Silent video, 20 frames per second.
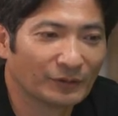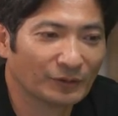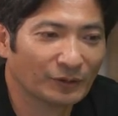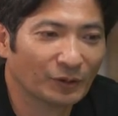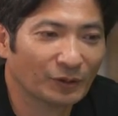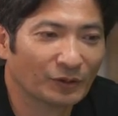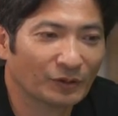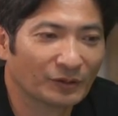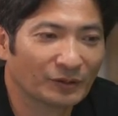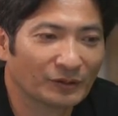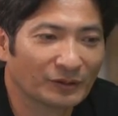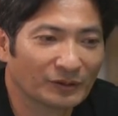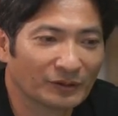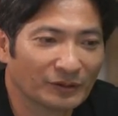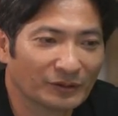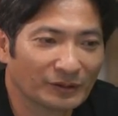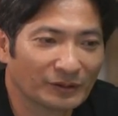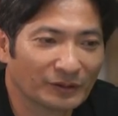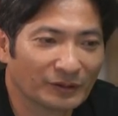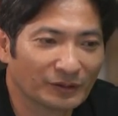
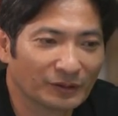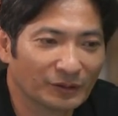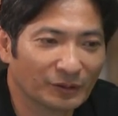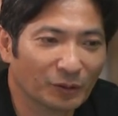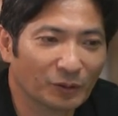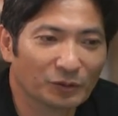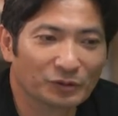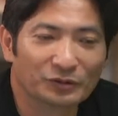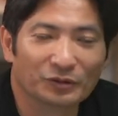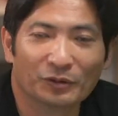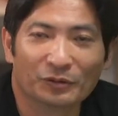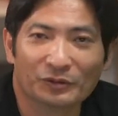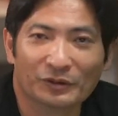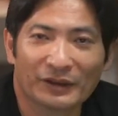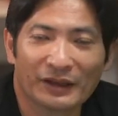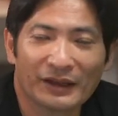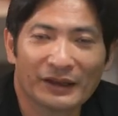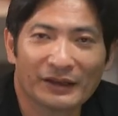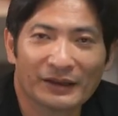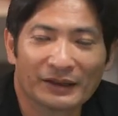
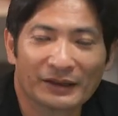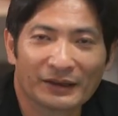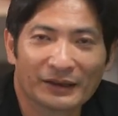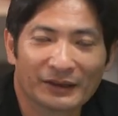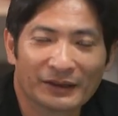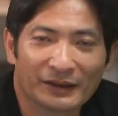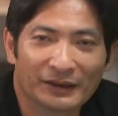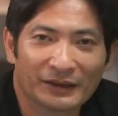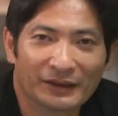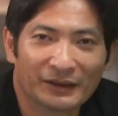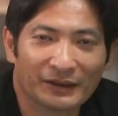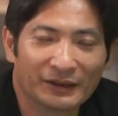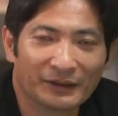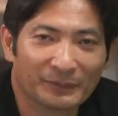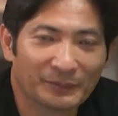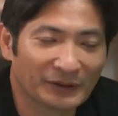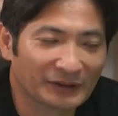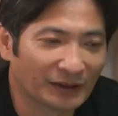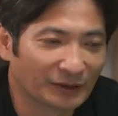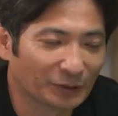ローソンで、
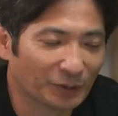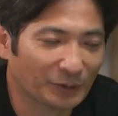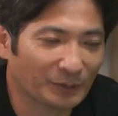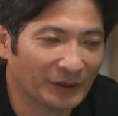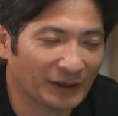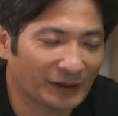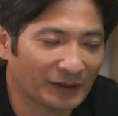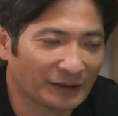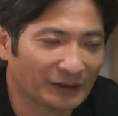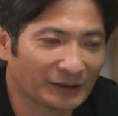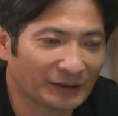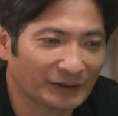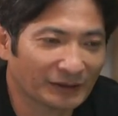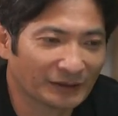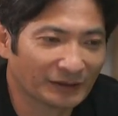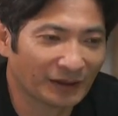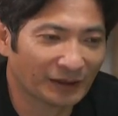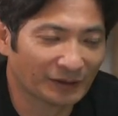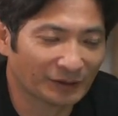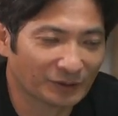まあ、例えば、
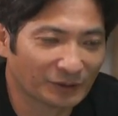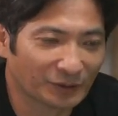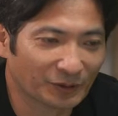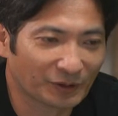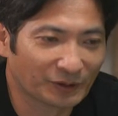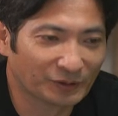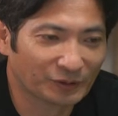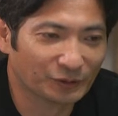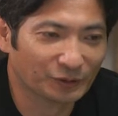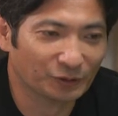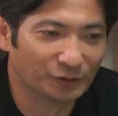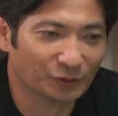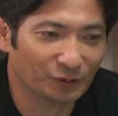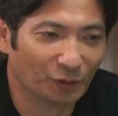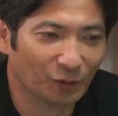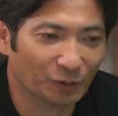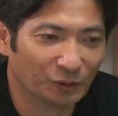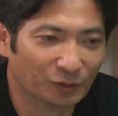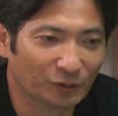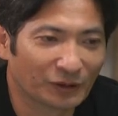なんでしょう、封筒
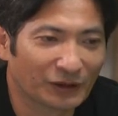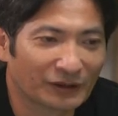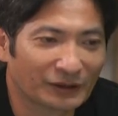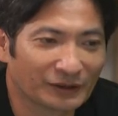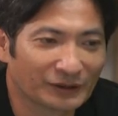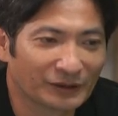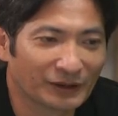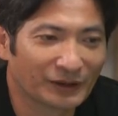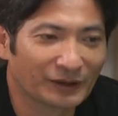とか、